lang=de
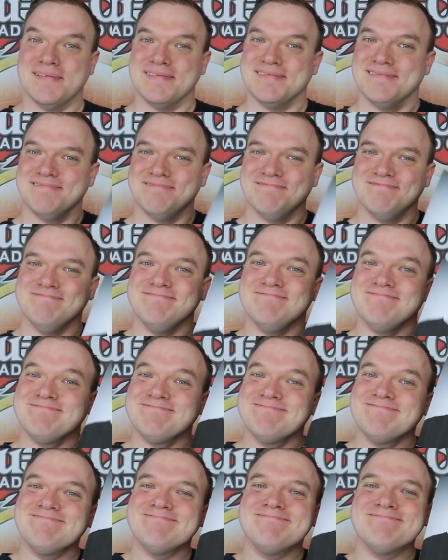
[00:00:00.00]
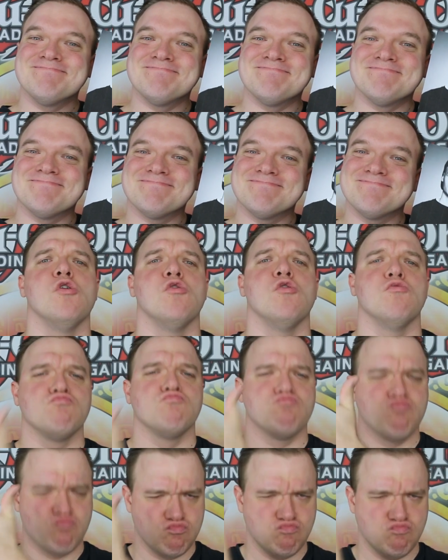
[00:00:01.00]
Unsympathisch TV.
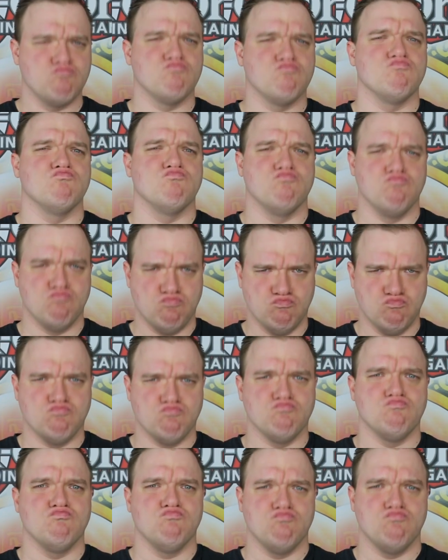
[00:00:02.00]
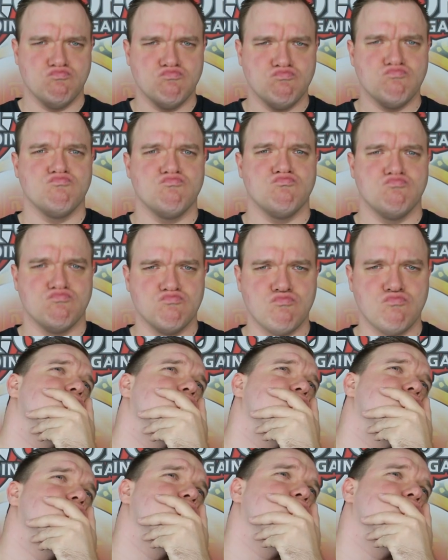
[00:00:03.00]
Ja, das ist schon ein guter YouTuber. Da hatte